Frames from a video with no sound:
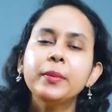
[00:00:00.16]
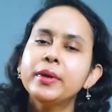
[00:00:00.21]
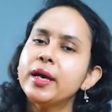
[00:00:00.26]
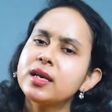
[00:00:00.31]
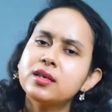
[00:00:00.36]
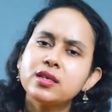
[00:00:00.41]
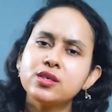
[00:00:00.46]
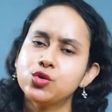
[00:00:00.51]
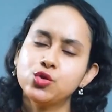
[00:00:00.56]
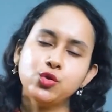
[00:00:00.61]
আমি
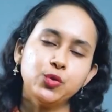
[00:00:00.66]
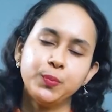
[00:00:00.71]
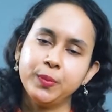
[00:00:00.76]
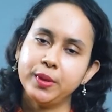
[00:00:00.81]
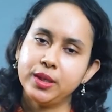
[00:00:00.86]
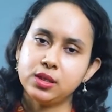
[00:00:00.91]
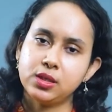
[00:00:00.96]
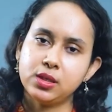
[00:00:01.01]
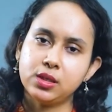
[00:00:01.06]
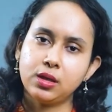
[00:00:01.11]
একটা
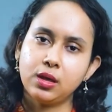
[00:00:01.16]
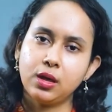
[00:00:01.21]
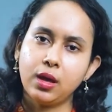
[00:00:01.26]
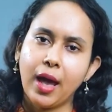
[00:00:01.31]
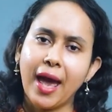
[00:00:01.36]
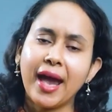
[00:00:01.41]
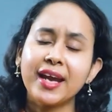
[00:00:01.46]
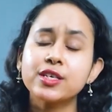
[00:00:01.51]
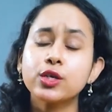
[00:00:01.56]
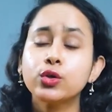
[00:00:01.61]
স্টুপিড
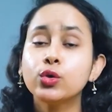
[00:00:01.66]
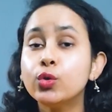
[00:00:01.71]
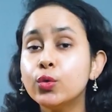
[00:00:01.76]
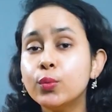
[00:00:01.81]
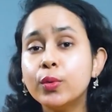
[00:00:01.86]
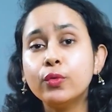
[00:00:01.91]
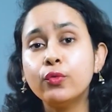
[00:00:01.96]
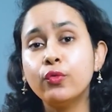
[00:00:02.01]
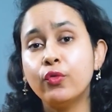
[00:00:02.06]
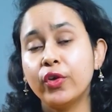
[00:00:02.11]
একটা
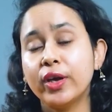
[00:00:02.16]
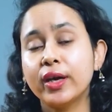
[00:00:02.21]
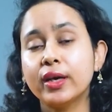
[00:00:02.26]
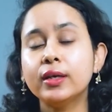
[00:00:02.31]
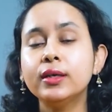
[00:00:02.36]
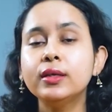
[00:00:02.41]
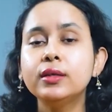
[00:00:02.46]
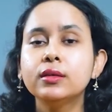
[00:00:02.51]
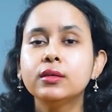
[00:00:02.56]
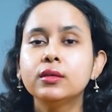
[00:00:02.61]
খুবই
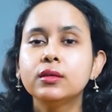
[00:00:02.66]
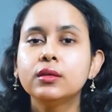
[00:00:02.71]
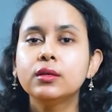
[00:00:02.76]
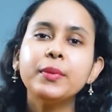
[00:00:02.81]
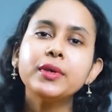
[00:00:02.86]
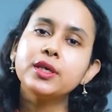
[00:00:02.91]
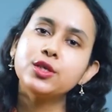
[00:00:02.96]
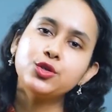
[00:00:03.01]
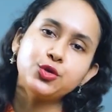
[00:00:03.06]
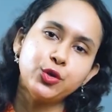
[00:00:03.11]
ওয়ার্ড
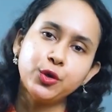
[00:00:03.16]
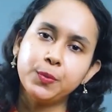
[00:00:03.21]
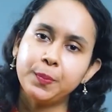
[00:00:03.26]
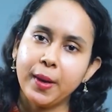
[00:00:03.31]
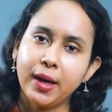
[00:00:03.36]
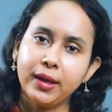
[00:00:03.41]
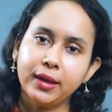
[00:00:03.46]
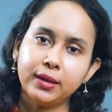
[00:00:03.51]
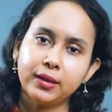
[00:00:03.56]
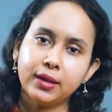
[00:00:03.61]
আমি কিছুই
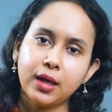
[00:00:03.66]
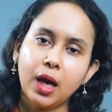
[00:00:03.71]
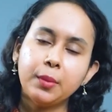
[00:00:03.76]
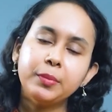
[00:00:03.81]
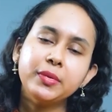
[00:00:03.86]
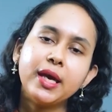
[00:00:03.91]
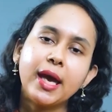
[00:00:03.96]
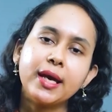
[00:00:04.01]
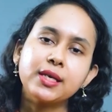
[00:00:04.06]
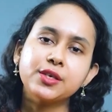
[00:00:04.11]
পারি না
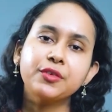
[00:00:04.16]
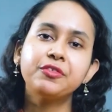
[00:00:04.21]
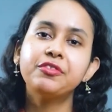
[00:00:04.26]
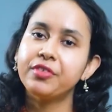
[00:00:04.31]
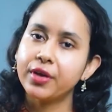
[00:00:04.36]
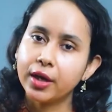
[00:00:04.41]
আমি একটা